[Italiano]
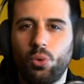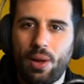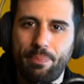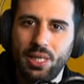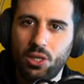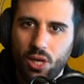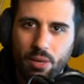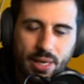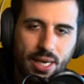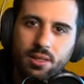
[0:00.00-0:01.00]
una piccola
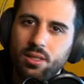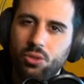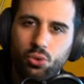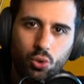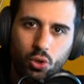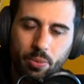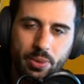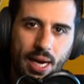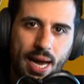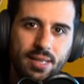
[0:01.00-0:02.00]
parentesi sul
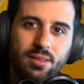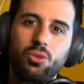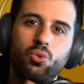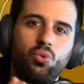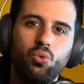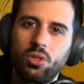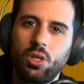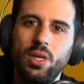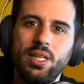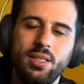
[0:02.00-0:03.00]
copyright e su tutti
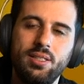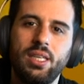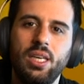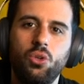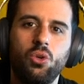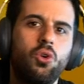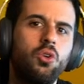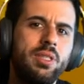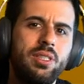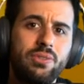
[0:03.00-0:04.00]
quelli che si chiedono
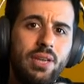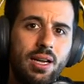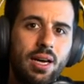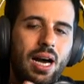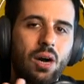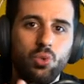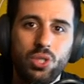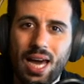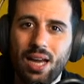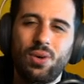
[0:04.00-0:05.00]
come si fa a
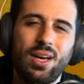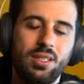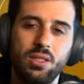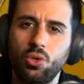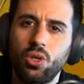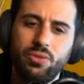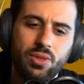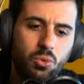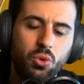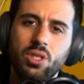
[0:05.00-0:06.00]
usare una canzone
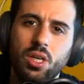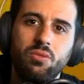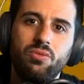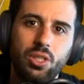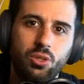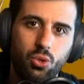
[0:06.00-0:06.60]
famosa in un video